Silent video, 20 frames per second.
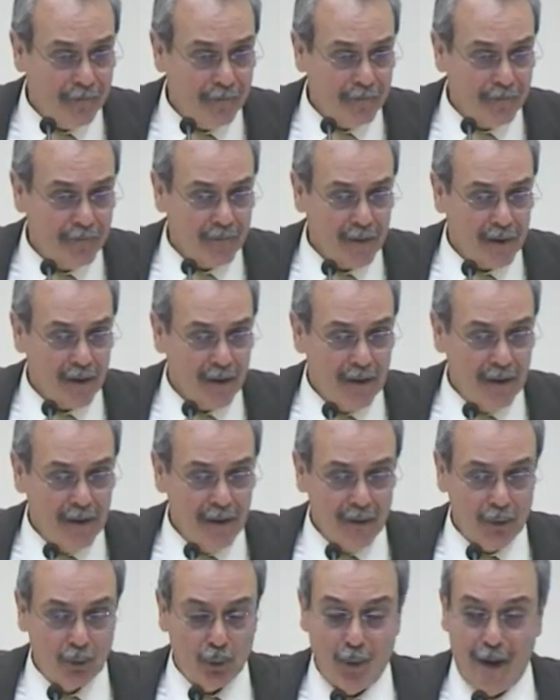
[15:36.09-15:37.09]
Dans le
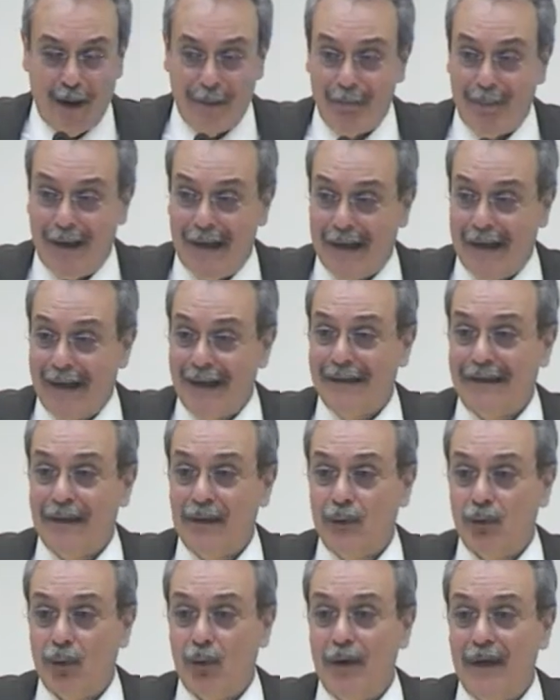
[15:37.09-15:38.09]
temps qui
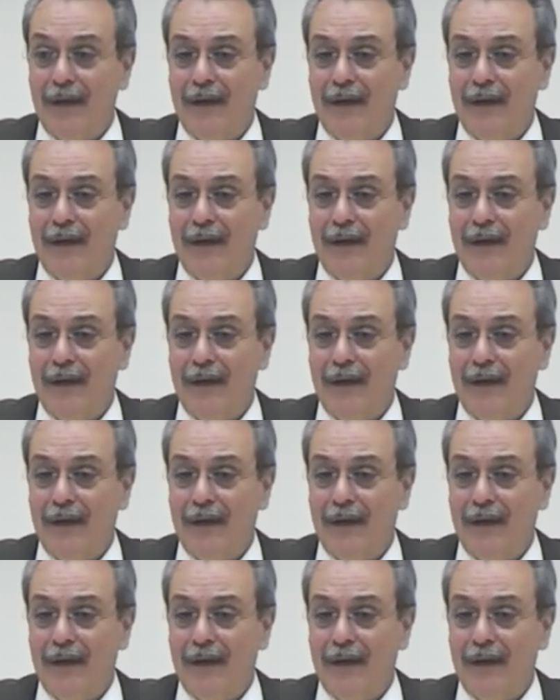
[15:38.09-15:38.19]
passe,